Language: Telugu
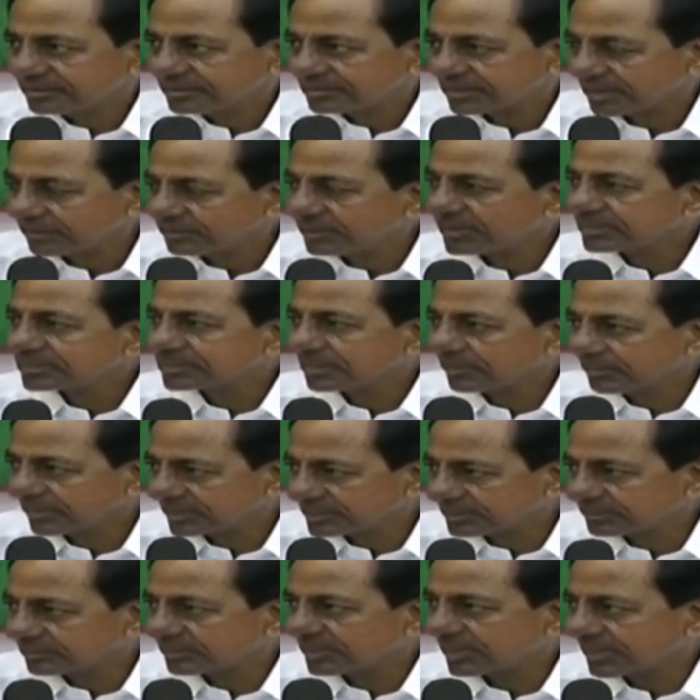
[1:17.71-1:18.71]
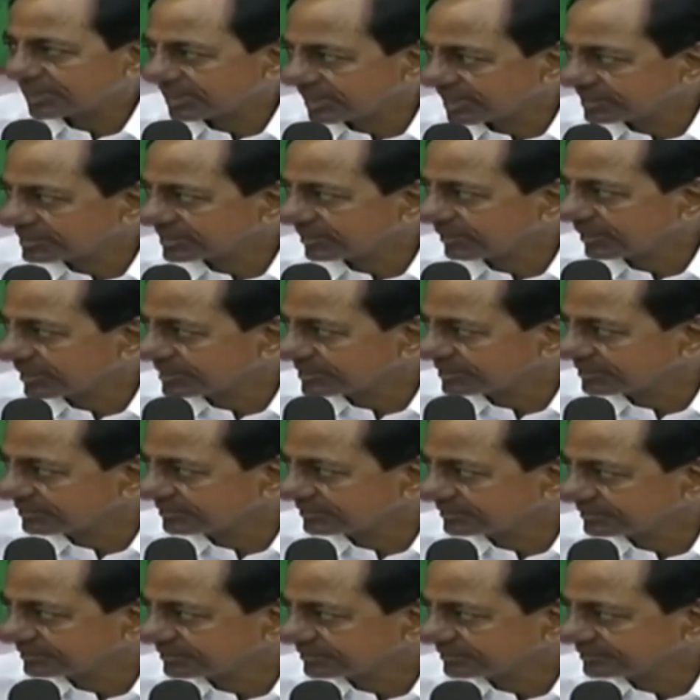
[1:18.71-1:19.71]
తమిళ సమాజం కన్నడ సమాజం
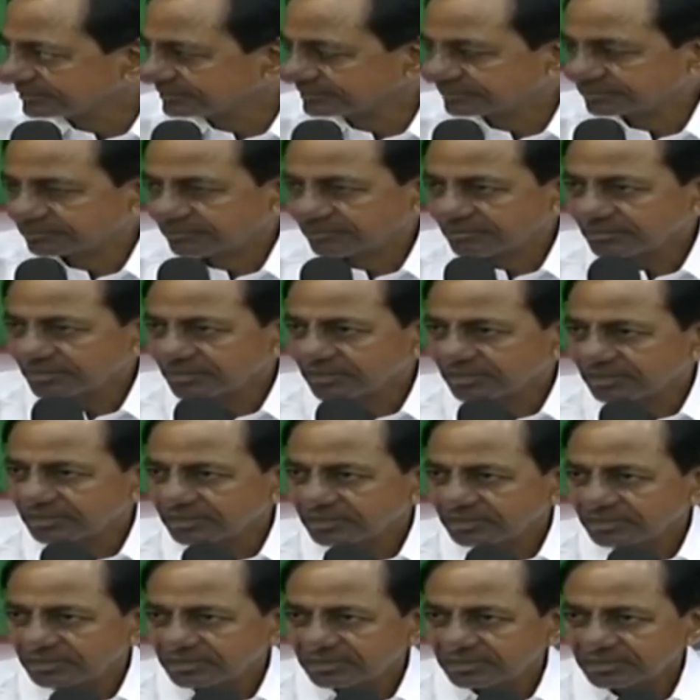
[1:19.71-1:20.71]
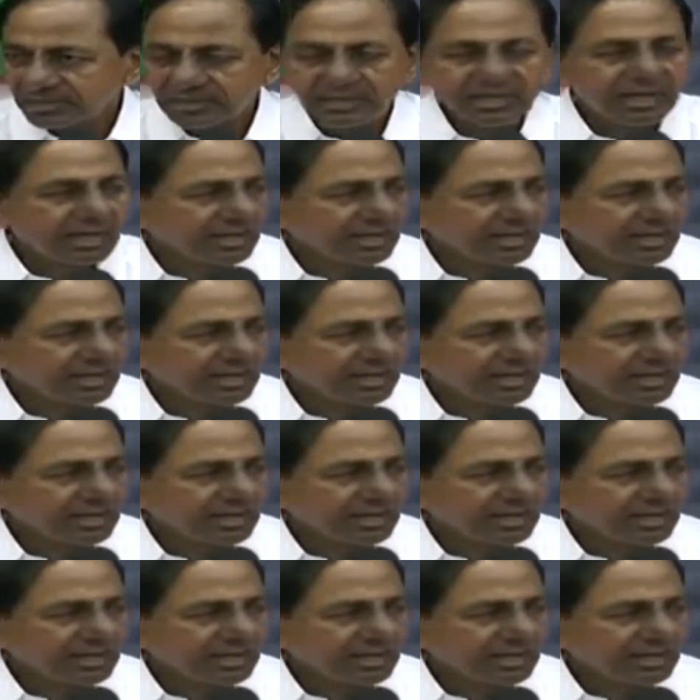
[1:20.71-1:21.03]
ఇంకా